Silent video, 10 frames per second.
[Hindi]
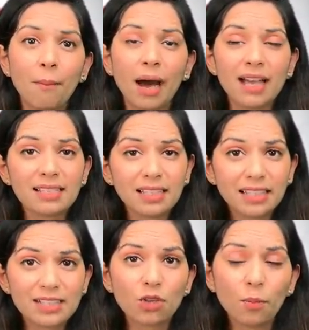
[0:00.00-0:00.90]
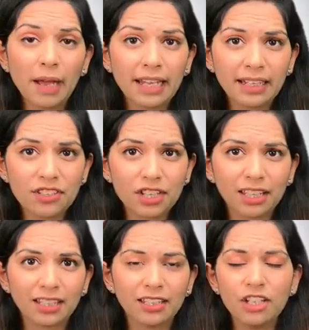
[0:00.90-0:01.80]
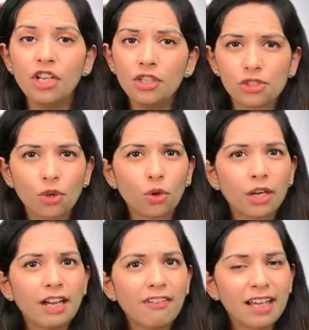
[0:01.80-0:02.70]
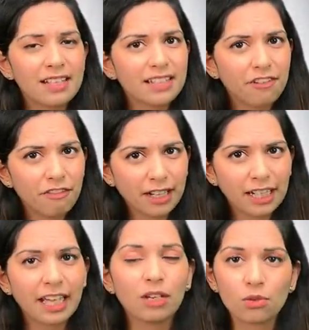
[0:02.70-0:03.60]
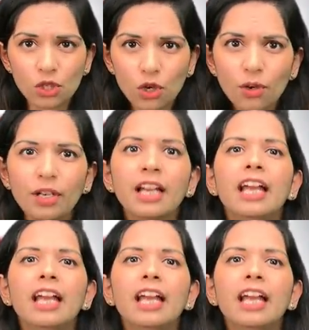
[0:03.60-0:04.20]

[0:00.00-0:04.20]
मास्क किसको पहनना चाहिए जो कोरोना वायरस से इन्फेक्टेड है उसको